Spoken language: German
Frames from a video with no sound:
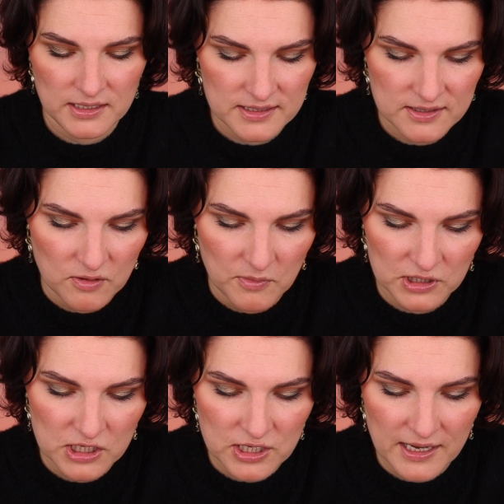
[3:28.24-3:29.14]
das ist doch
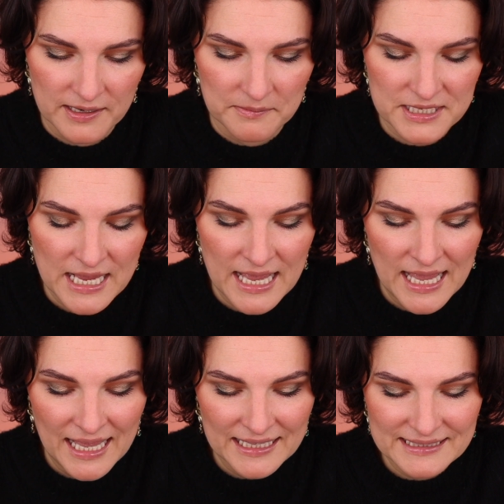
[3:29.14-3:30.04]
Morticia Adams.
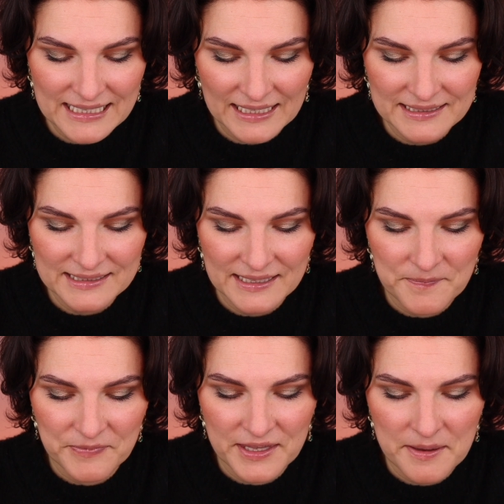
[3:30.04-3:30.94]
Dann
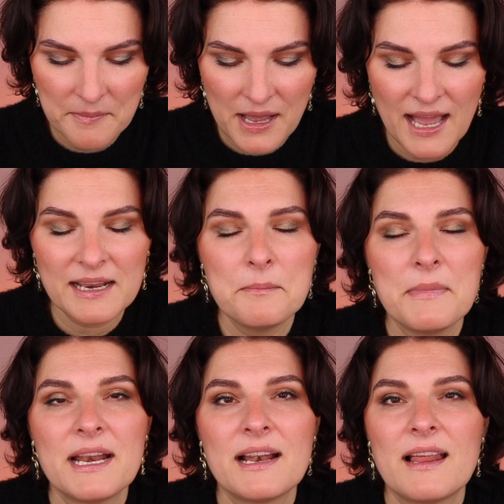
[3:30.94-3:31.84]
dem ein
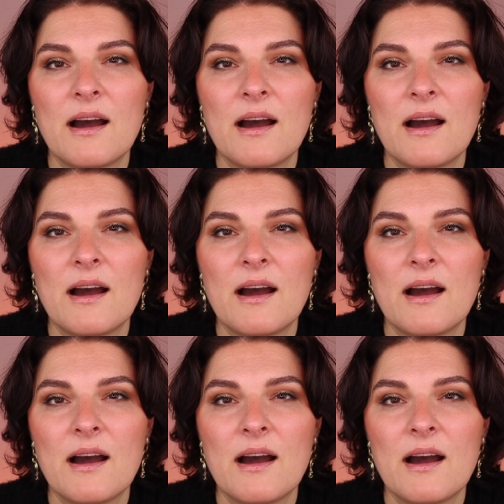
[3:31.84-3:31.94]
Mädel